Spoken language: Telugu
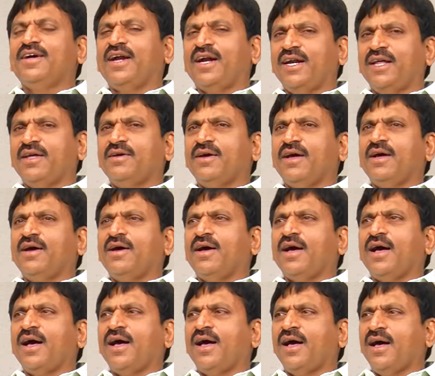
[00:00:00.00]
అంటే
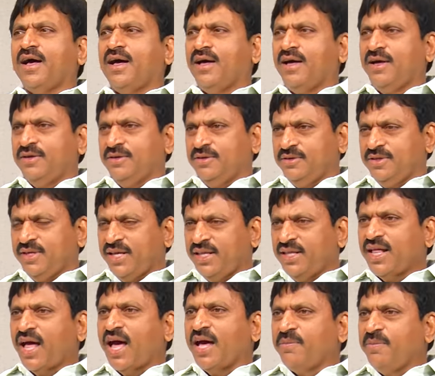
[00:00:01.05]
ఏదో
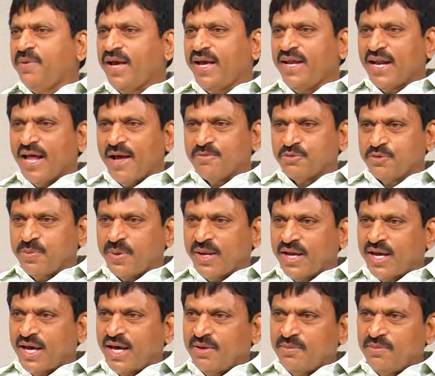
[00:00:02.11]
ఆర్బీఐ నామ్స్
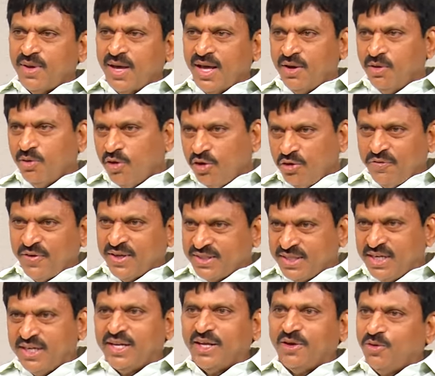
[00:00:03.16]
ప్రకారం ఆ లోన్
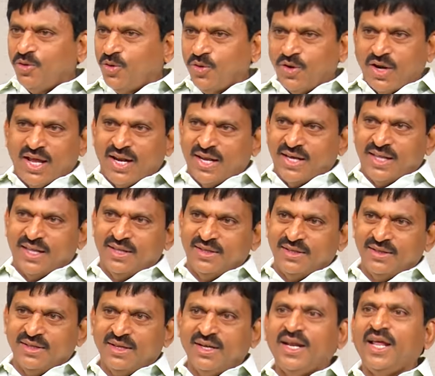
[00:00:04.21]
ఫెసిలిటీ కూడా ఉండాలి కదా
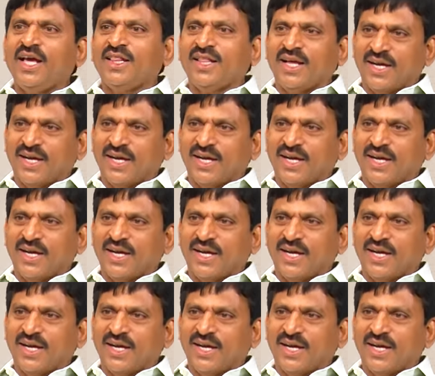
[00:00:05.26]
లేదు